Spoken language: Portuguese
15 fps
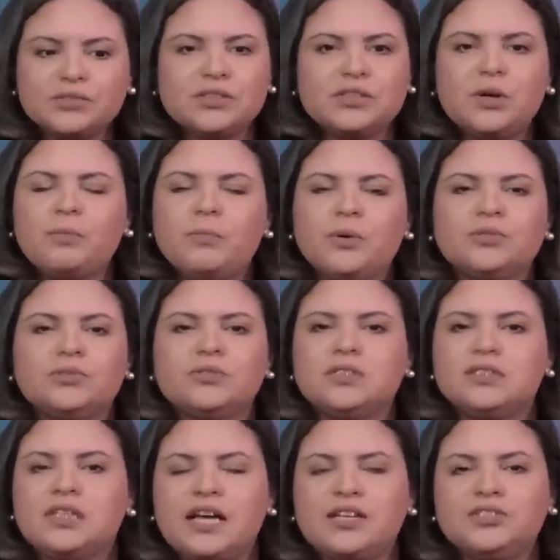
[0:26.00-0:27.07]
vou ter a
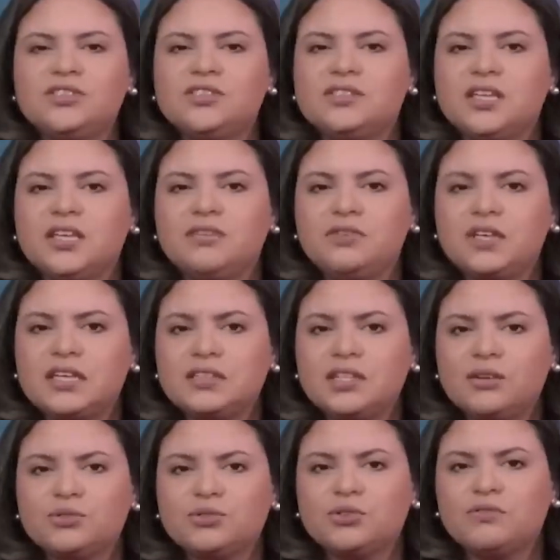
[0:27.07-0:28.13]
oportunidade de servir a
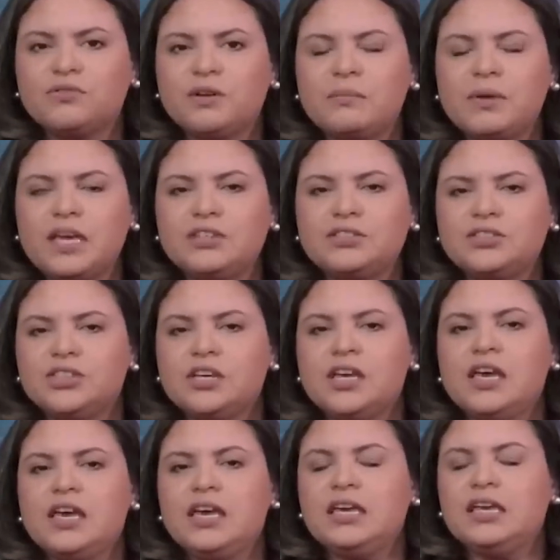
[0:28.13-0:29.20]
Deus novamente.
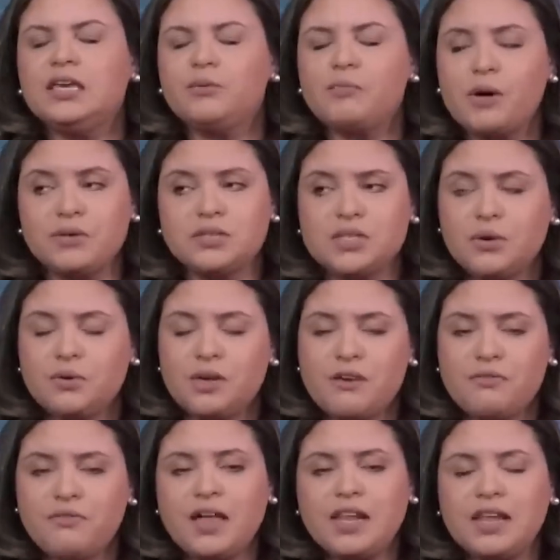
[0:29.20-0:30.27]
E uma coisa ia
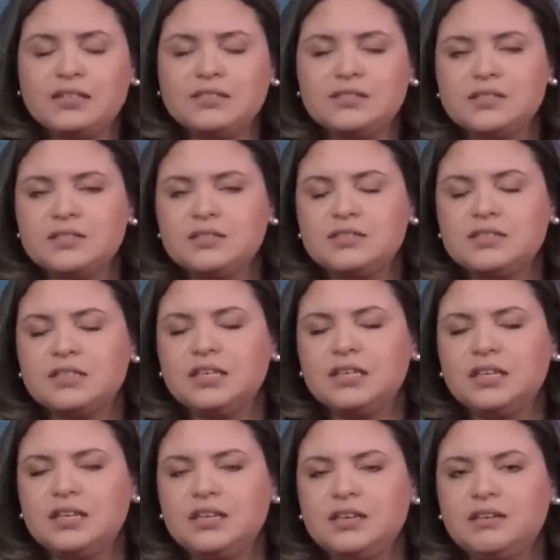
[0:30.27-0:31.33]
falar antes
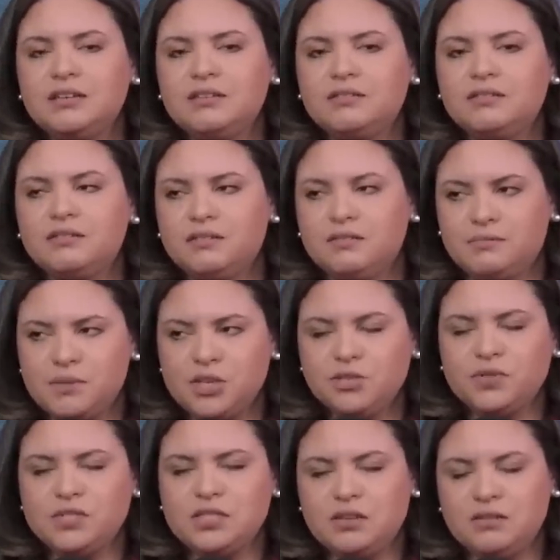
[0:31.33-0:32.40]
que, mas
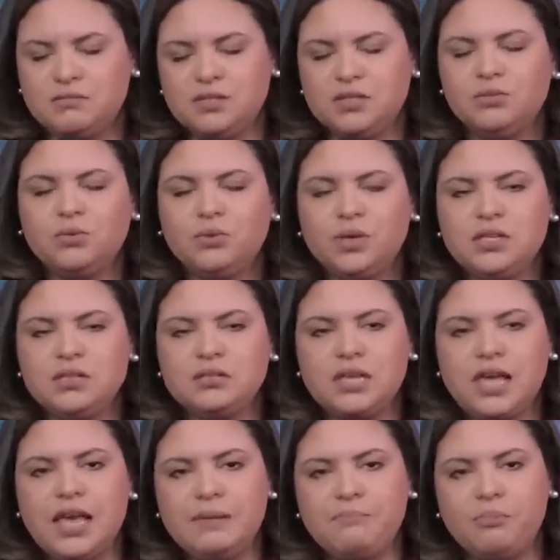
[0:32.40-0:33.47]
você citou isso e
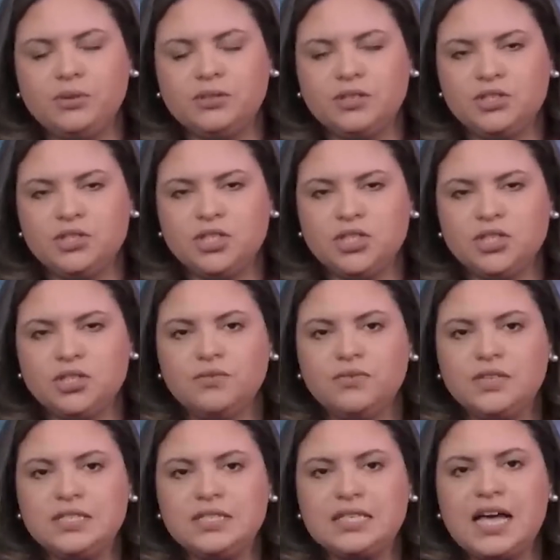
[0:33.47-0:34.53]
é importante a gente
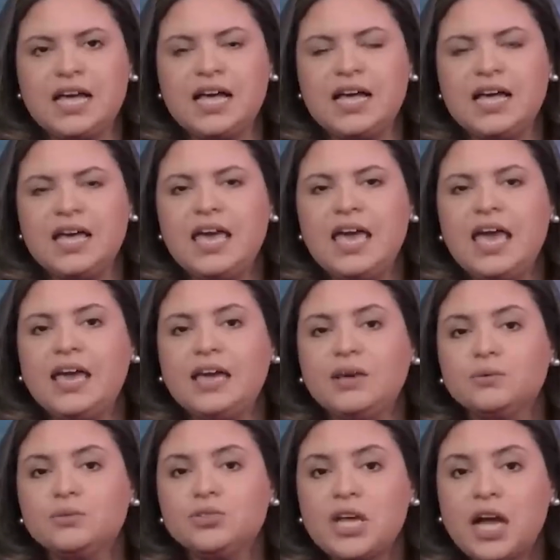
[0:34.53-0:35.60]
frisar, é que
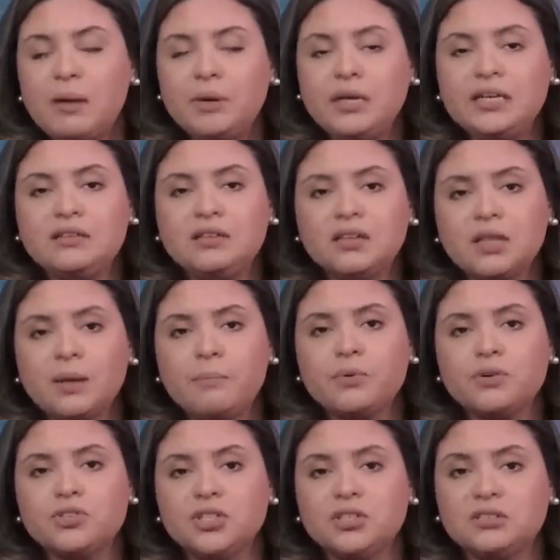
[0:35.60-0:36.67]
o diabo ele tenta
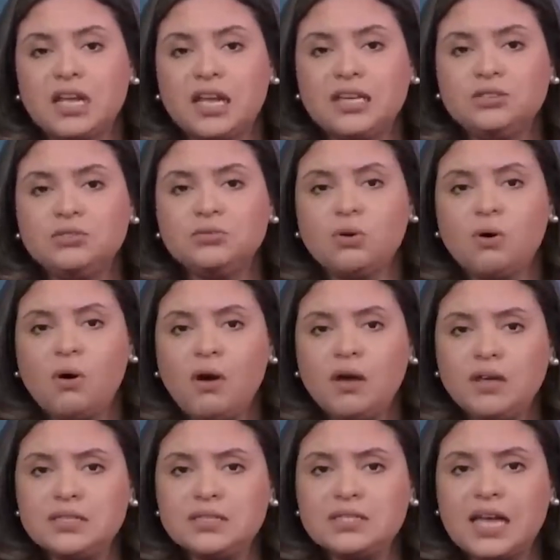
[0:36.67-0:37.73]
projetar em
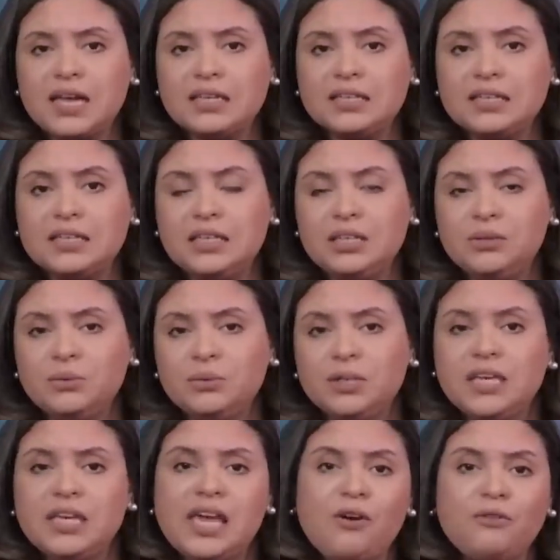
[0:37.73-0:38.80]
nós aquilo
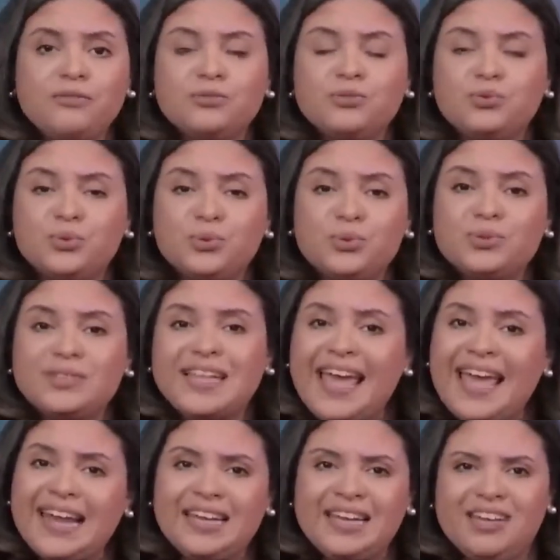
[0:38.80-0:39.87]
que é o futuro
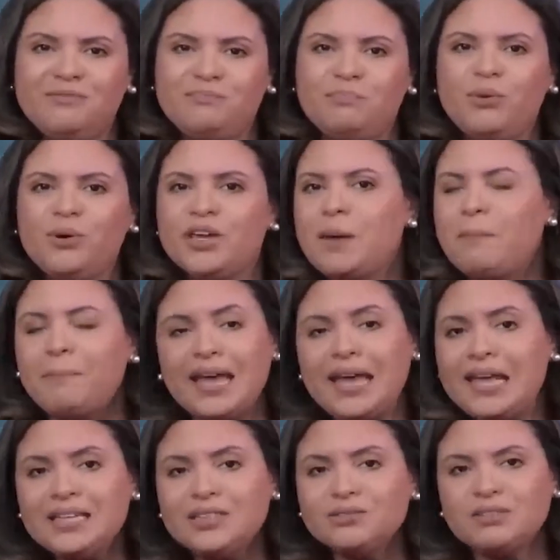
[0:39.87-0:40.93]
dele, porque para
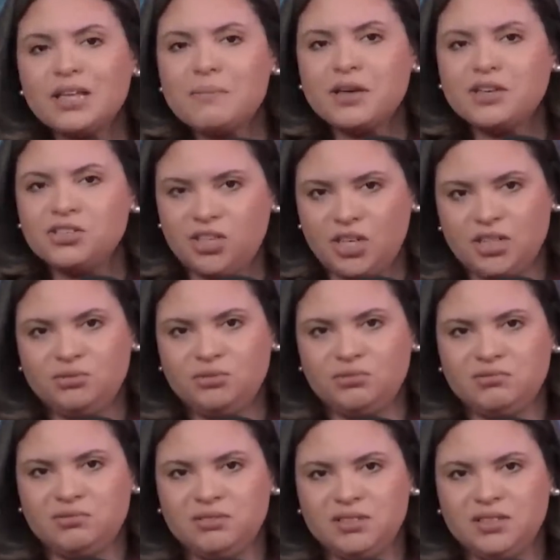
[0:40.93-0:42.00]
ele não tem mais
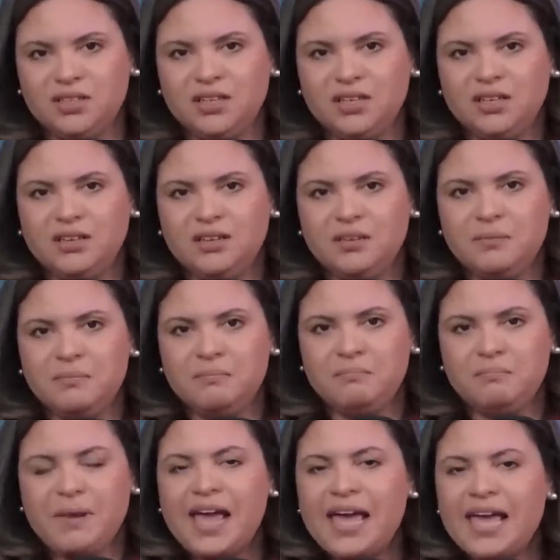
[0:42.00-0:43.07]
jeito.
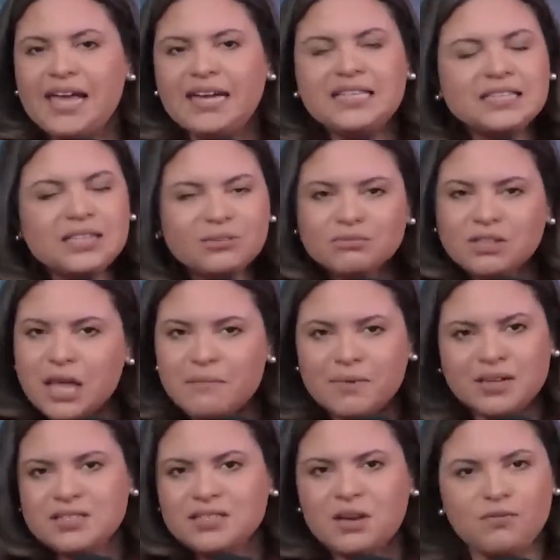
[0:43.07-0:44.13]
Para ele não tem
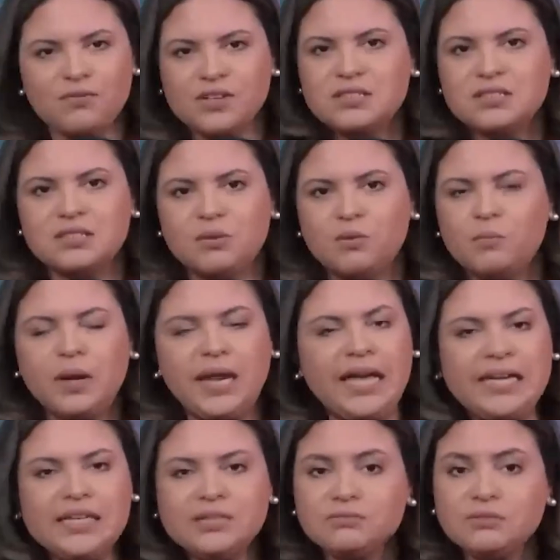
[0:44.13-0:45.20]
mais salvação, para
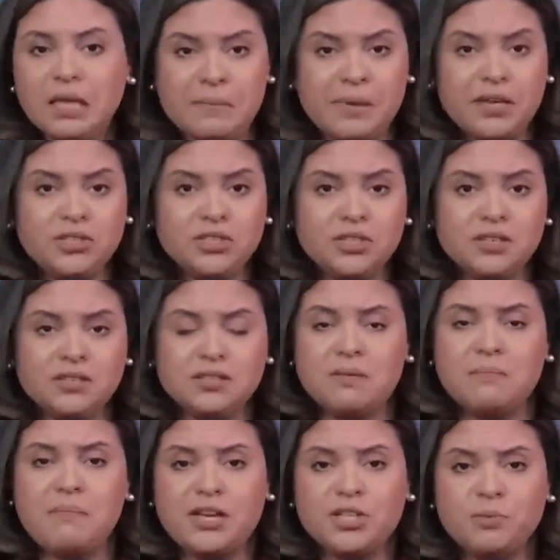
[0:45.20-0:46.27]
ele não tem mais chance,
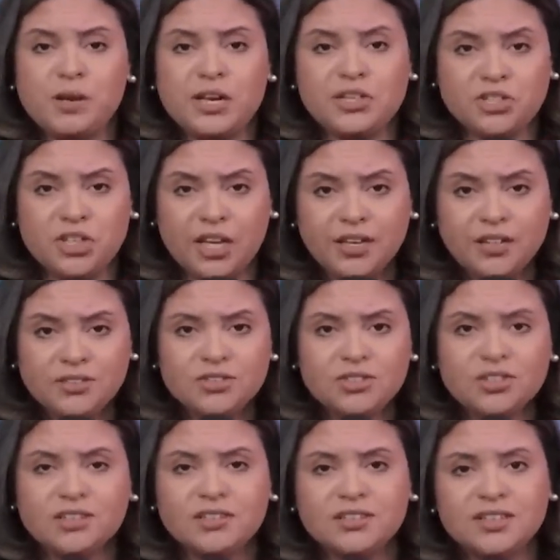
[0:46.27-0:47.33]
mas para a
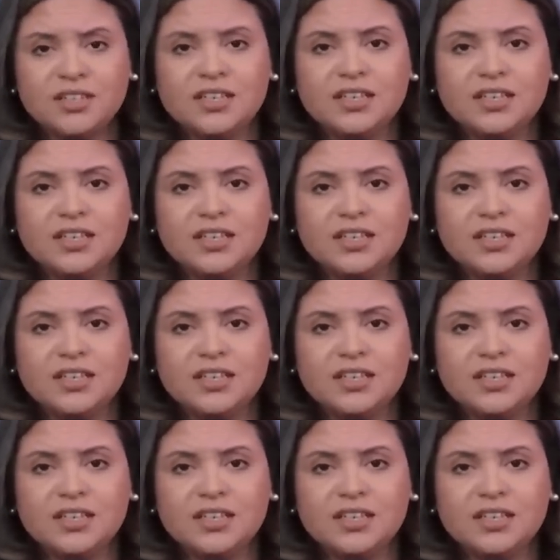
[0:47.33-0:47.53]
gente